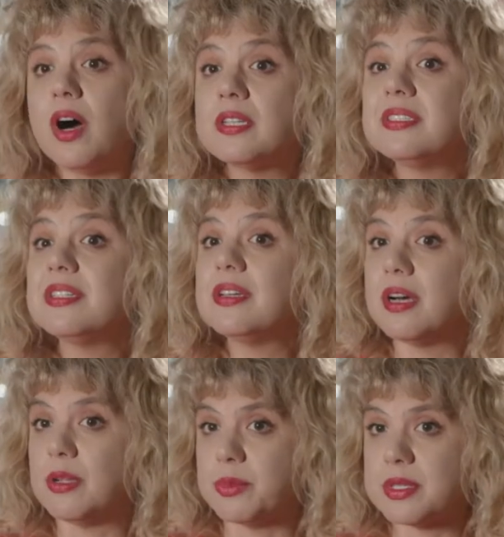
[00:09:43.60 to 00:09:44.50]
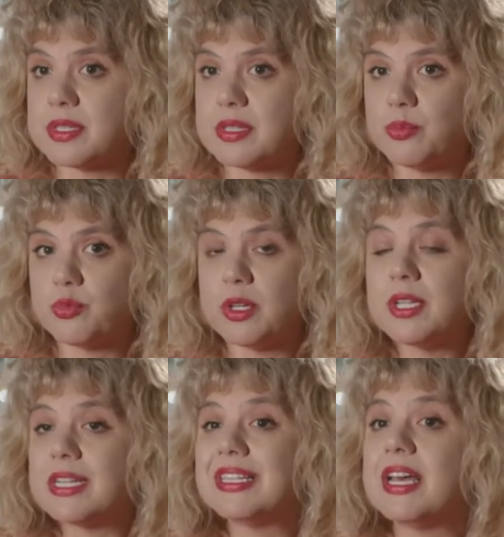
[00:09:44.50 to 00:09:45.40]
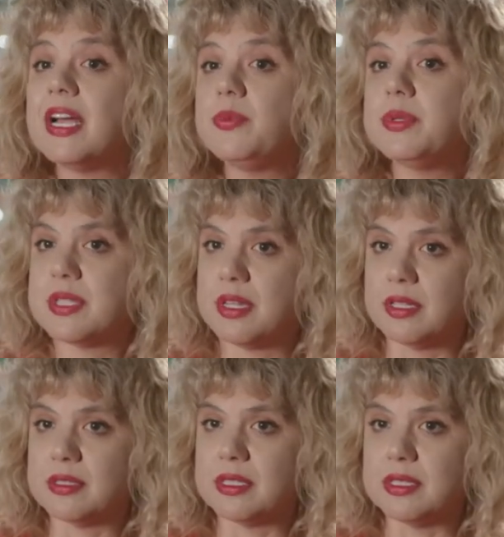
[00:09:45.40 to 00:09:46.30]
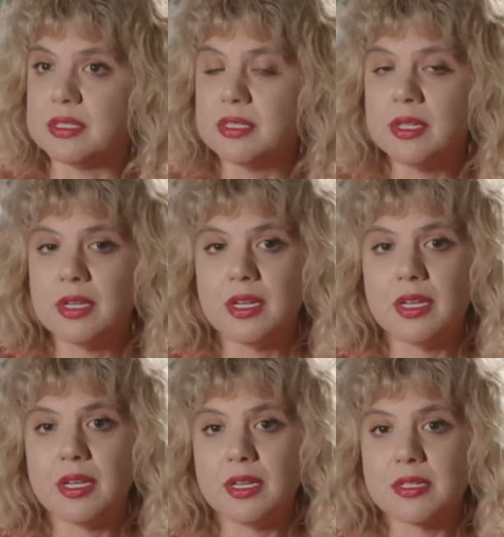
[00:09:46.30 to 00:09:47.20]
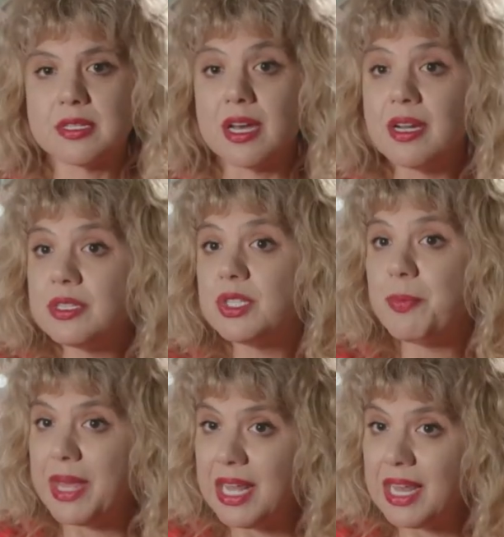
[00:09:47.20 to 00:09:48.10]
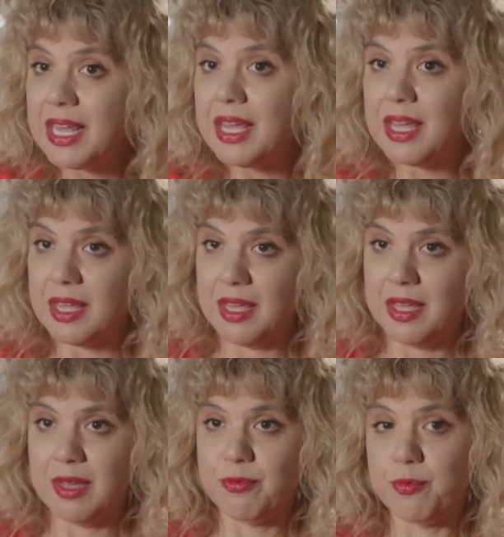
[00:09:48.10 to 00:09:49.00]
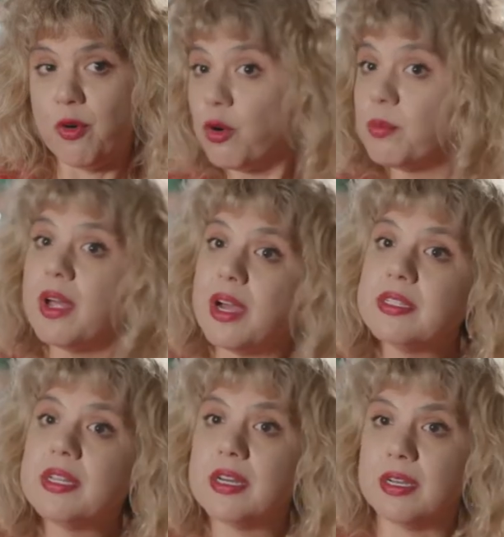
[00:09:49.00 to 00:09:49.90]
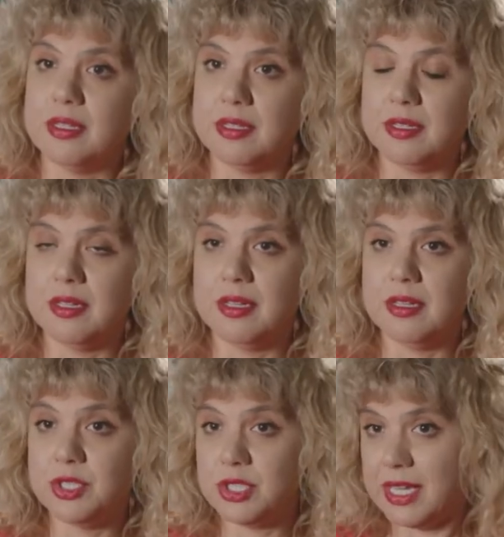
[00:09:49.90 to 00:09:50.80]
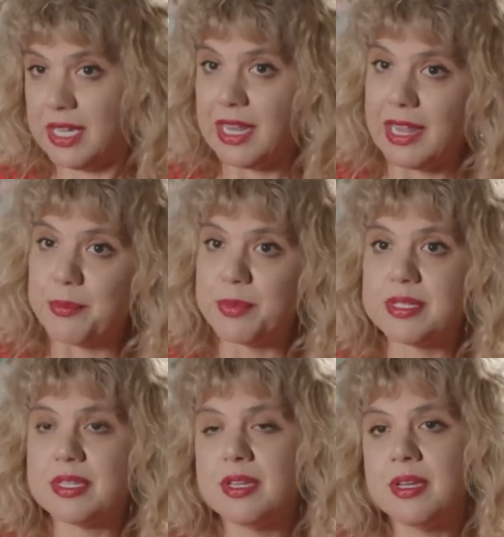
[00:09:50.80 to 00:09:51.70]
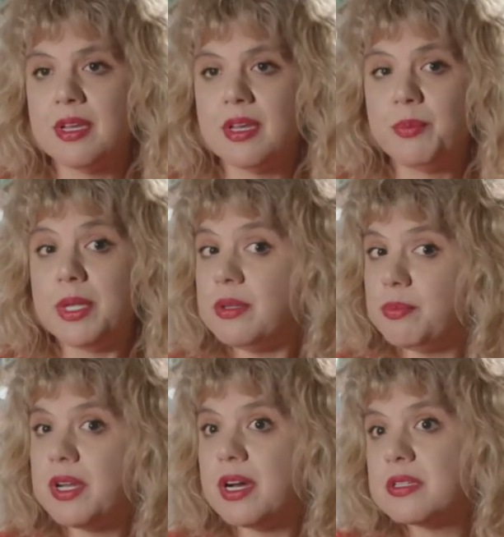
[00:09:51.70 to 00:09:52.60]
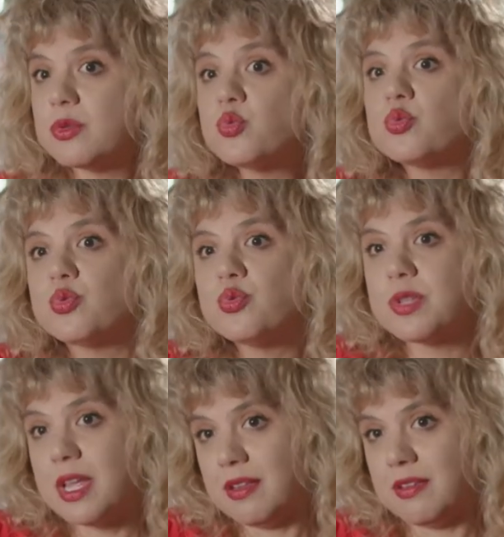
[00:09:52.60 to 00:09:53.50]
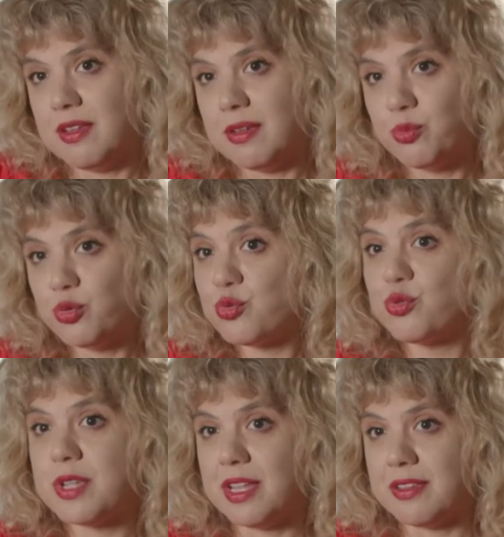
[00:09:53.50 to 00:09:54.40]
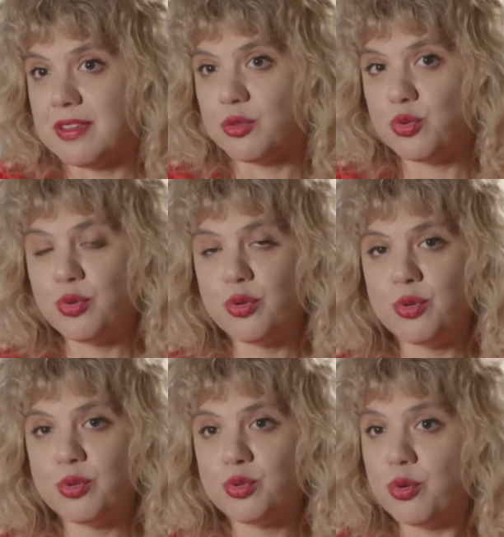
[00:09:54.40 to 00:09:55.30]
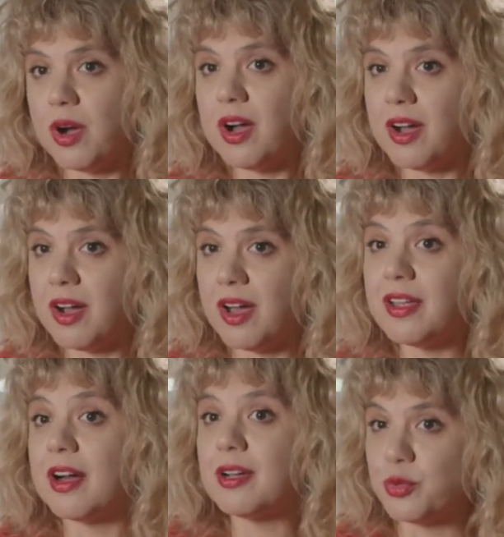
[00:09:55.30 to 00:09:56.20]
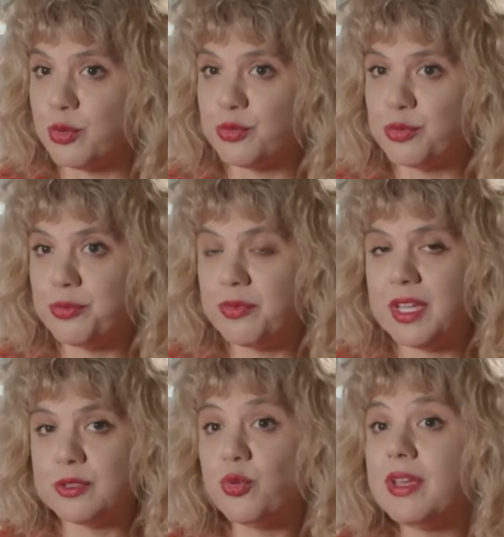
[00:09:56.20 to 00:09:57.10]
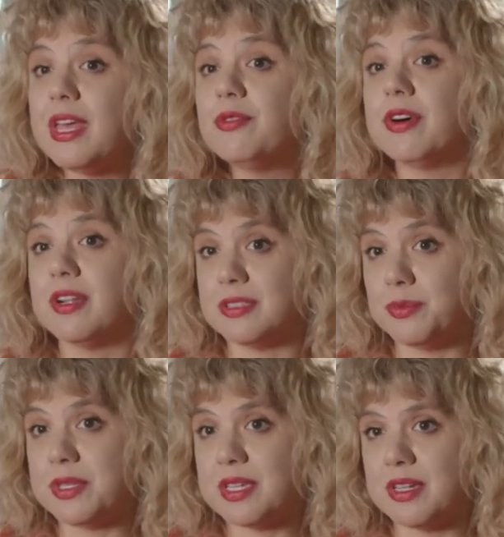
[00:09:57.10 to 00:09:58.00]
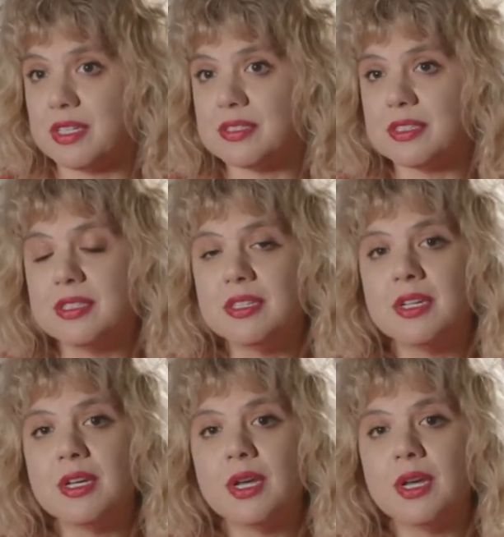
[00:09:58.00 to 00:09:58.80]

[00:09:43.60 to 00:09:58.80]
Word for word: atıl kalması, bu kadar değerli bir sanat dalının e, sadece belli e, formlarda şekillenmesi beni biraz huzursuz etti, mutsuz etti. Çünkü çok hayran olduğum ve çok keyif aldığım bir sanat dalı.